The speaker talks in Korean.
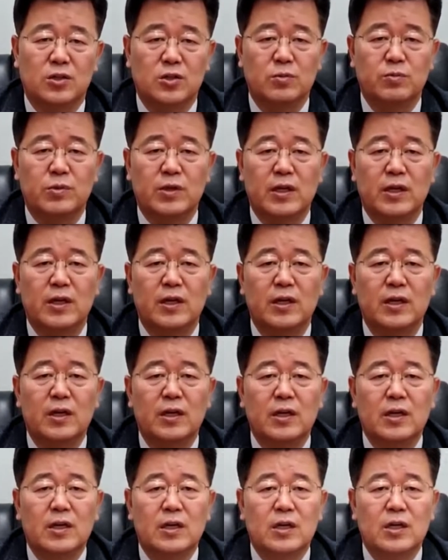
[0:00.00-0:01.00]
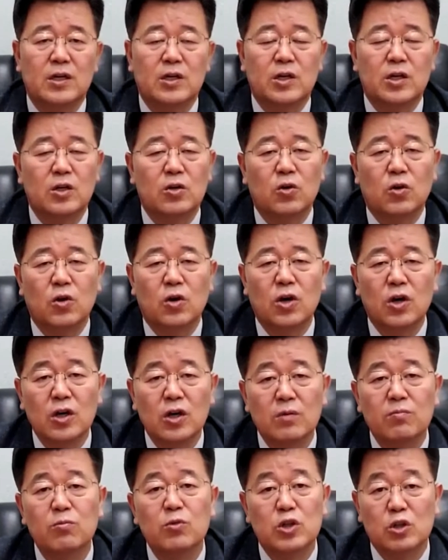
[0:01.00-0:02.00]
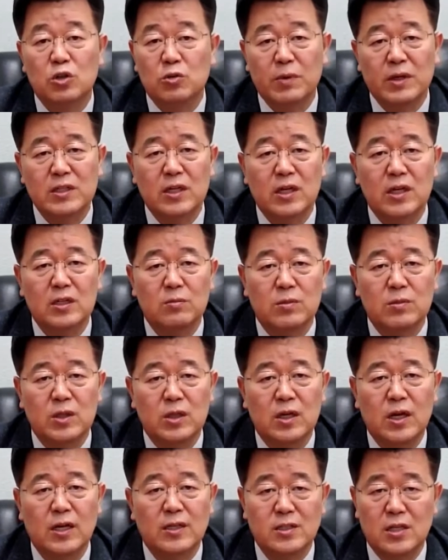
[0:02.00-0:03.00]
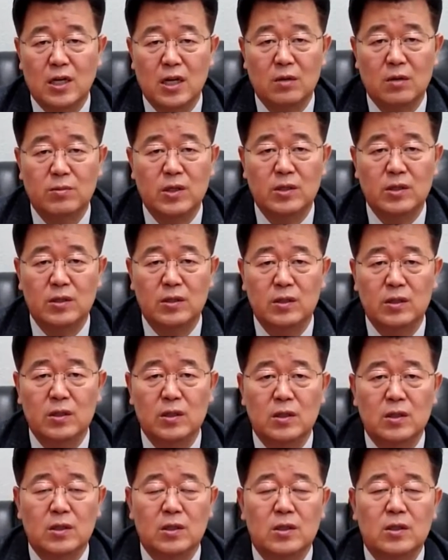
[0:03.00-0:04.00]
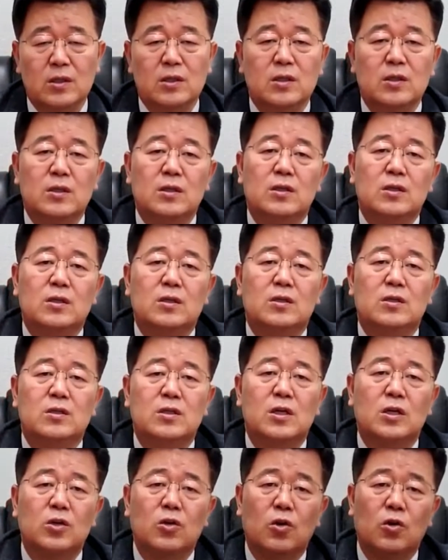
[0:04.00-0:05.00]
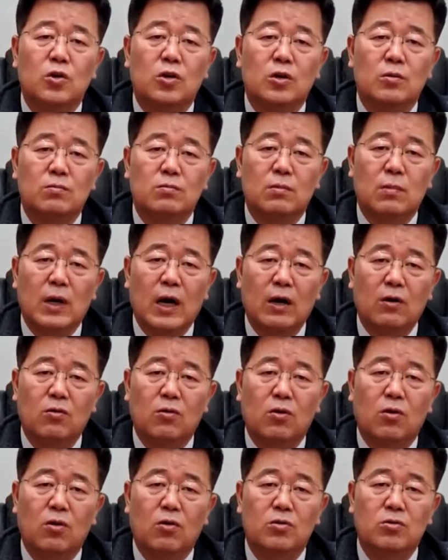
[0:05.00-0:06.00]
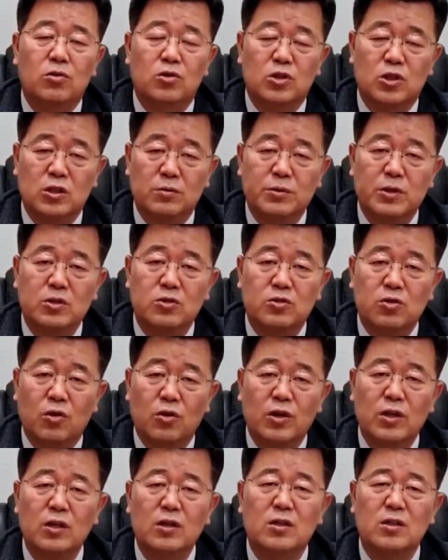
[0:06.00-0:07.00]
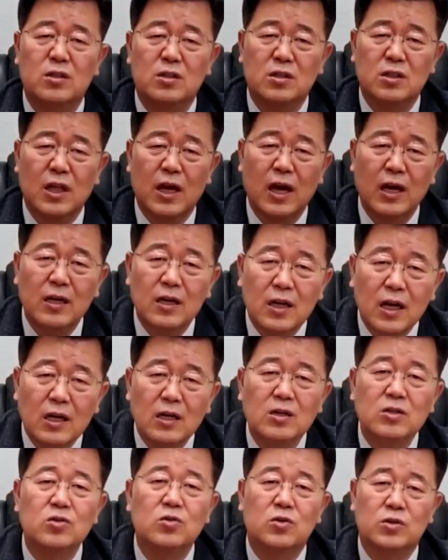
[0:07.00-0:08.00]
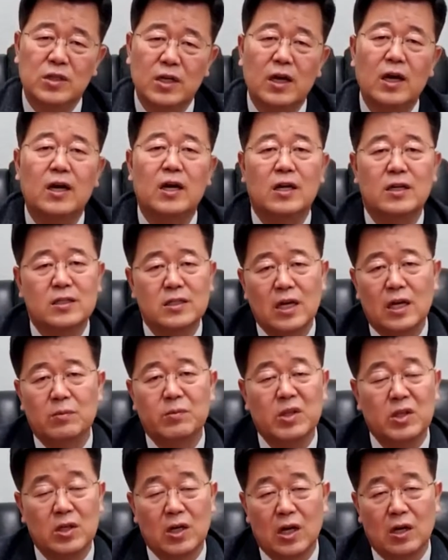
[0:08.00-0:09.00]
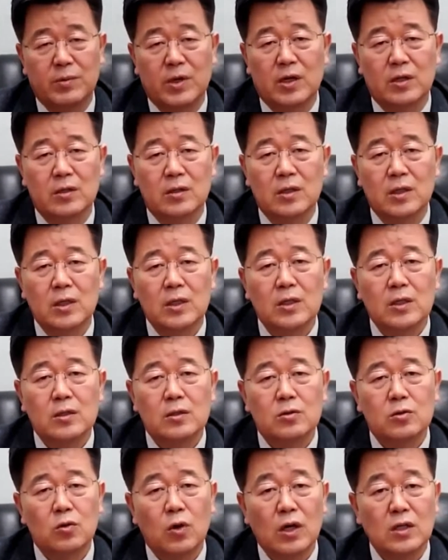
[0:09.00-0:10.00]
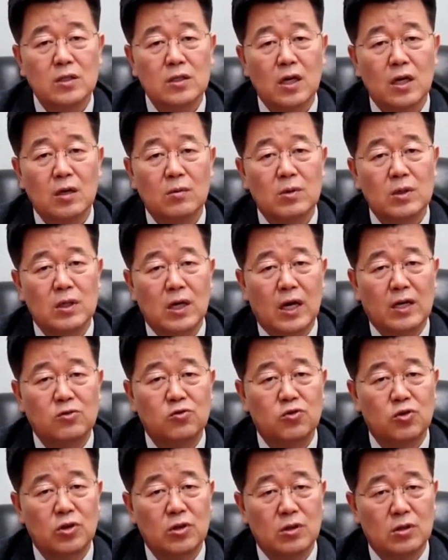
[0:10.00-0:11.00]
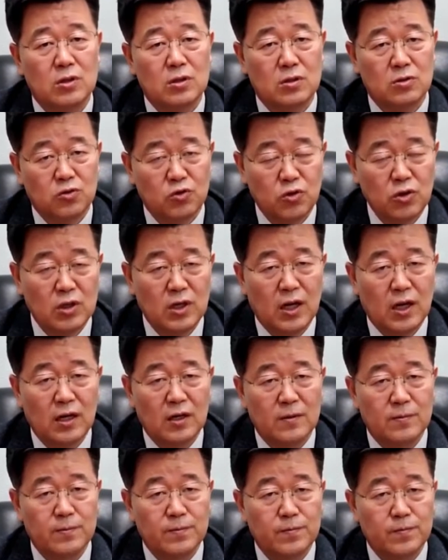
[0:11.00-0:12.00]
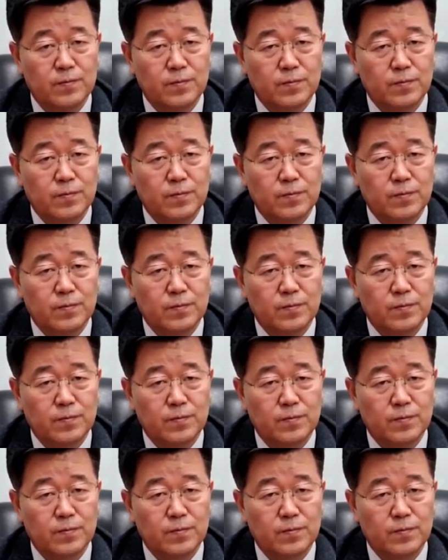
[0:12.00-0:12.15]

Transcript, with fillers: 것입니다. 그리고 헌금 문제도 마찬가지입니다. 한 사람은 성교헌금하고 또 11조 이런 것을 당연한 것으로 생각하는 사람이 있는가 하면 또 한 사람은 한 주일, 주일날